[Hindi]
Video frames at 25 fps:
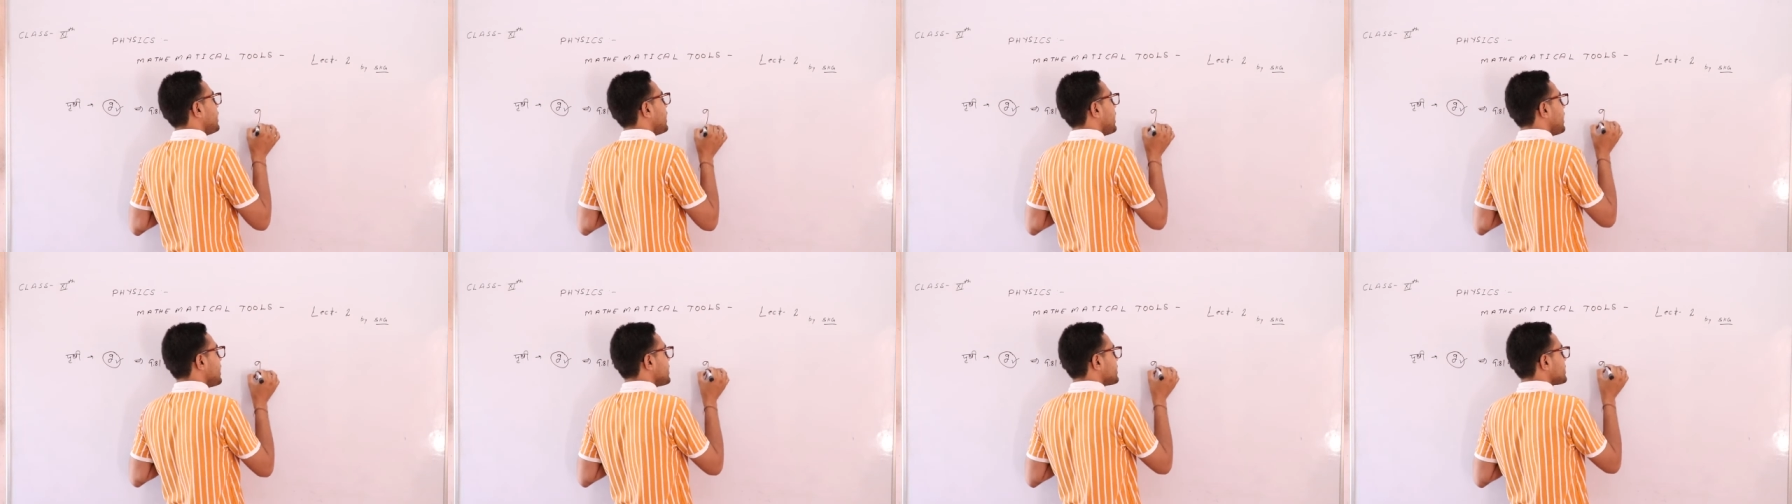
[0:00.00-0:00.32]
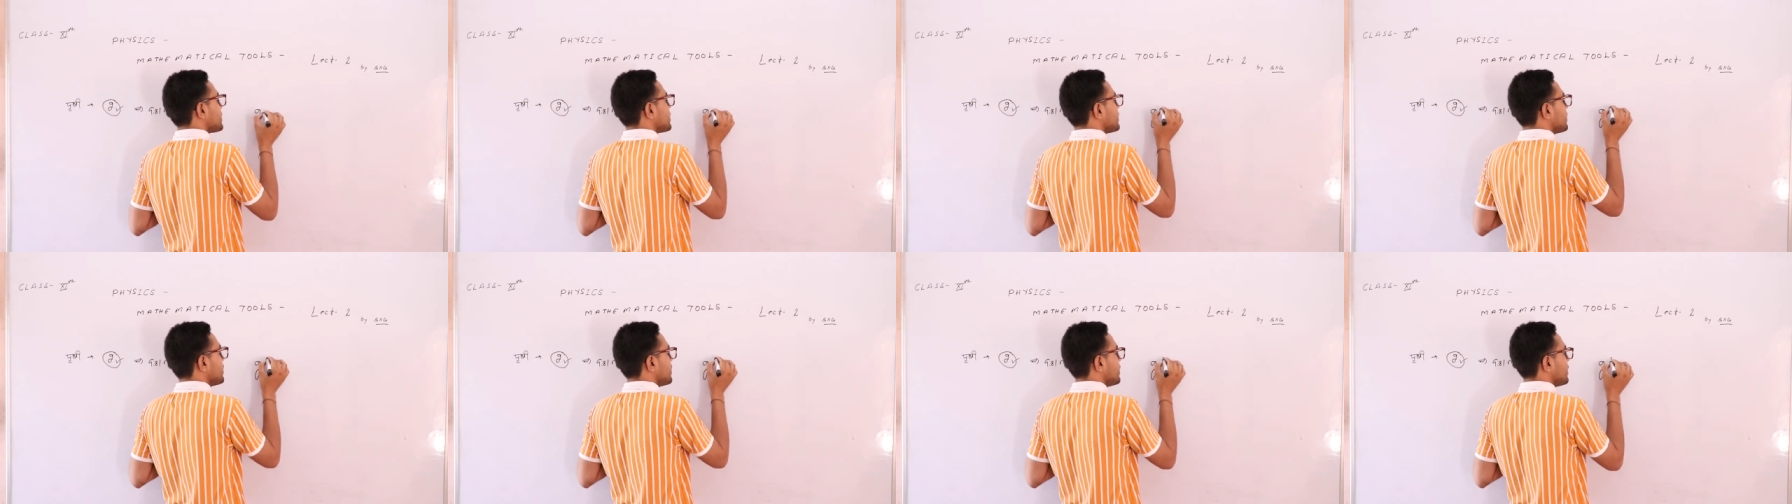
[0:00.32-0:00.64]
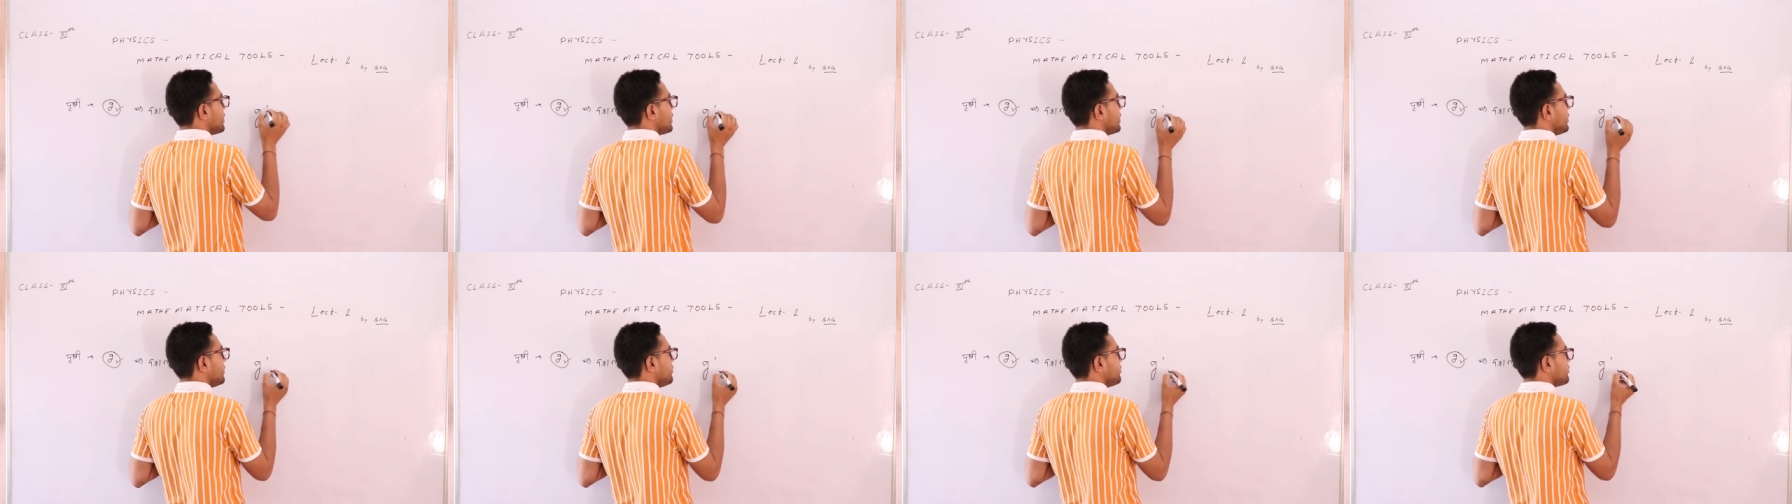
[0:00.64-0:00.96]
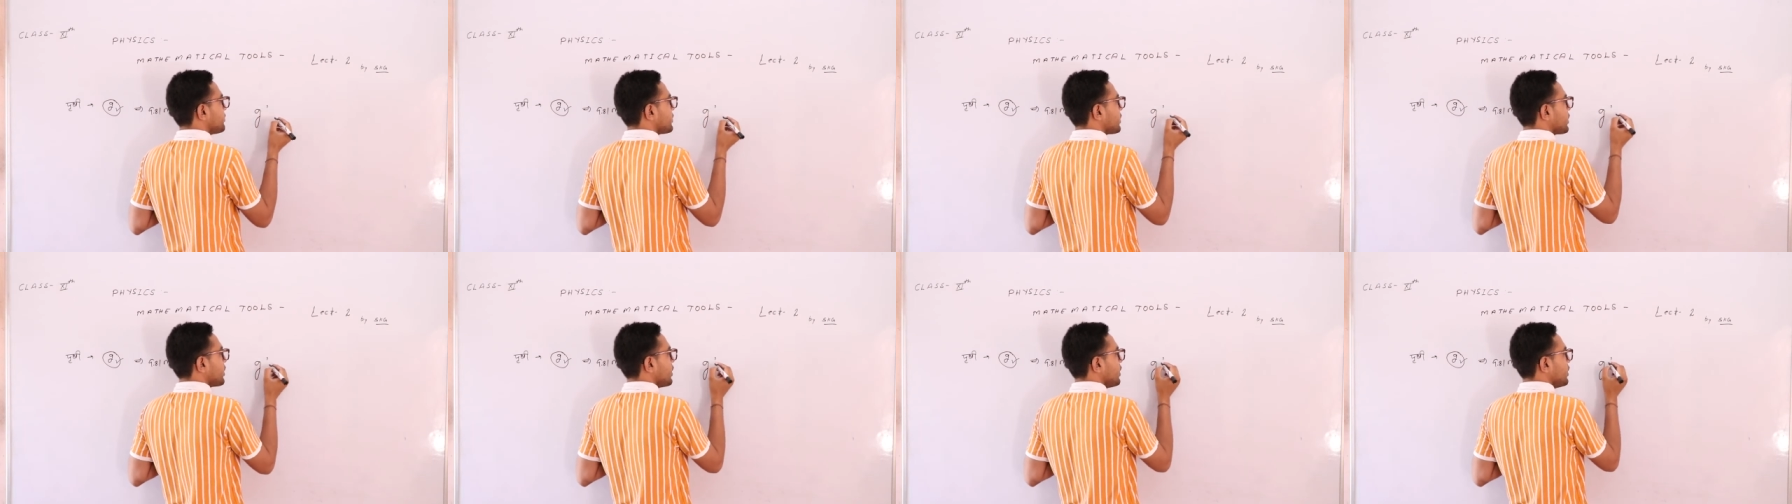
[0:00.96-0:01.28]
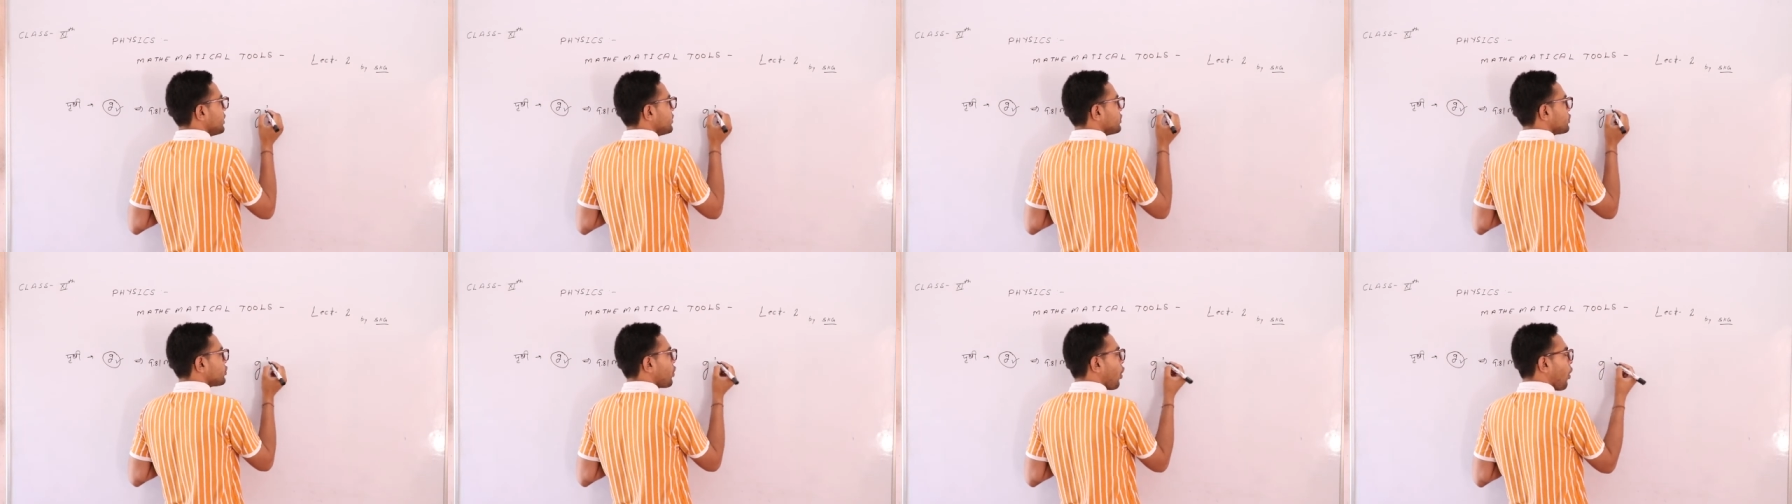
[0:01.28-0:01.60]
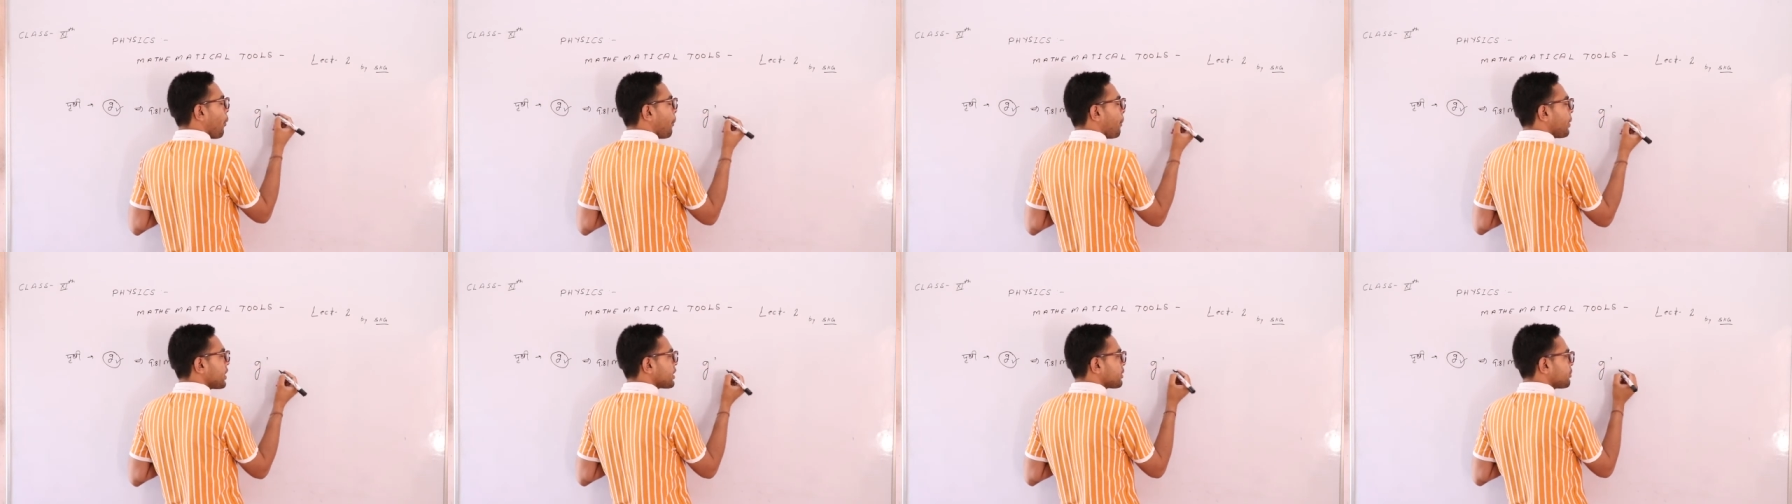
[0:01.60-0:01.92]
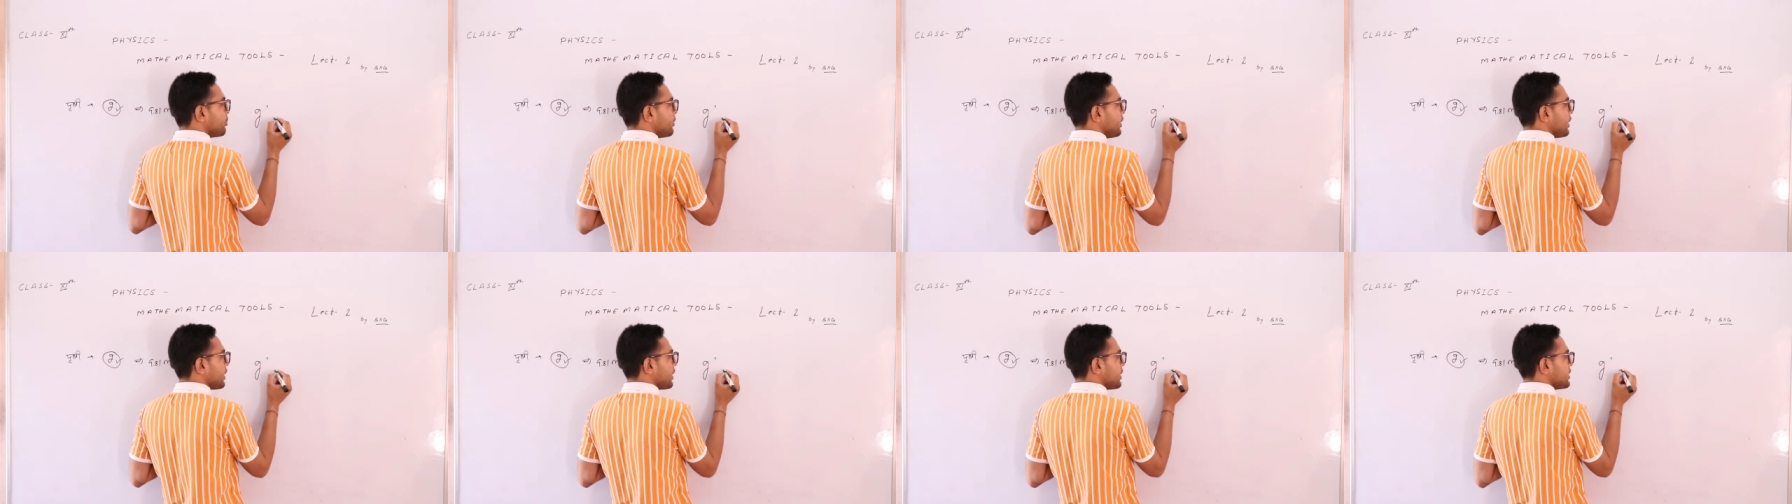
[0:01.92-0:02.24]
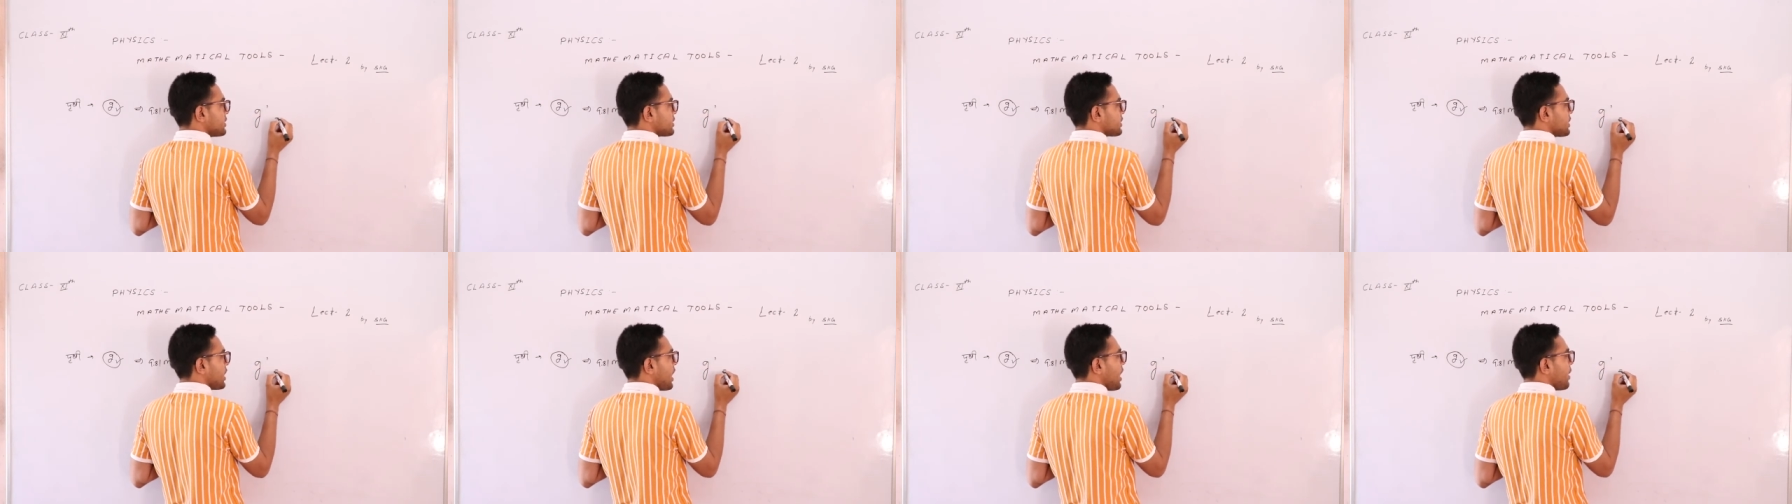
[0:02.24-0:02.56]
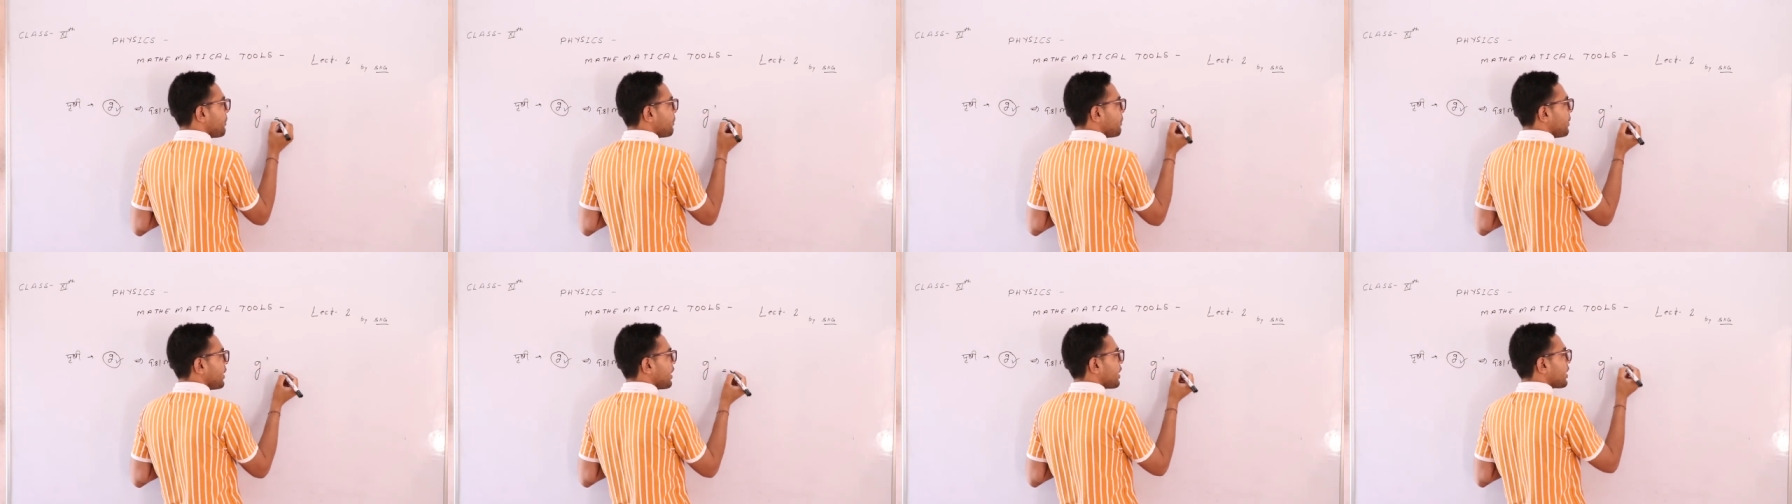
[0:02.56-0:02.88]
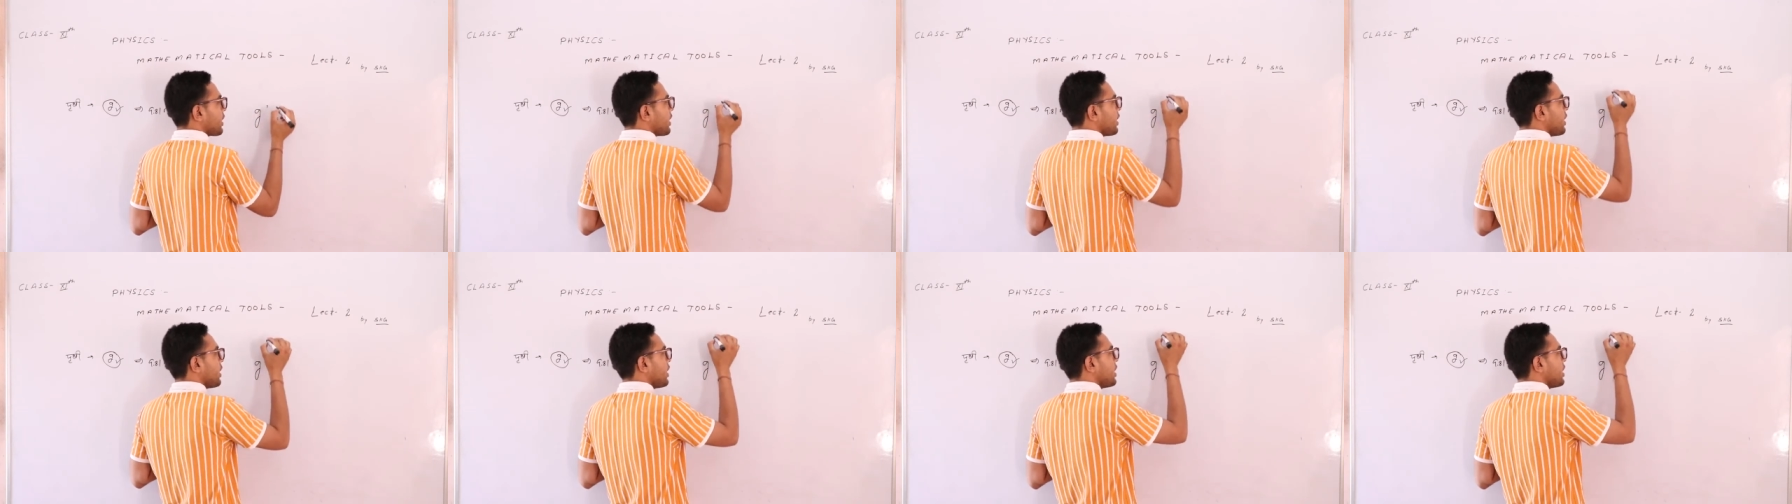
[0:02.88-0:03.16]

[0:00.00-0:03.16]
डैश जो पृथ्वी की सतह पर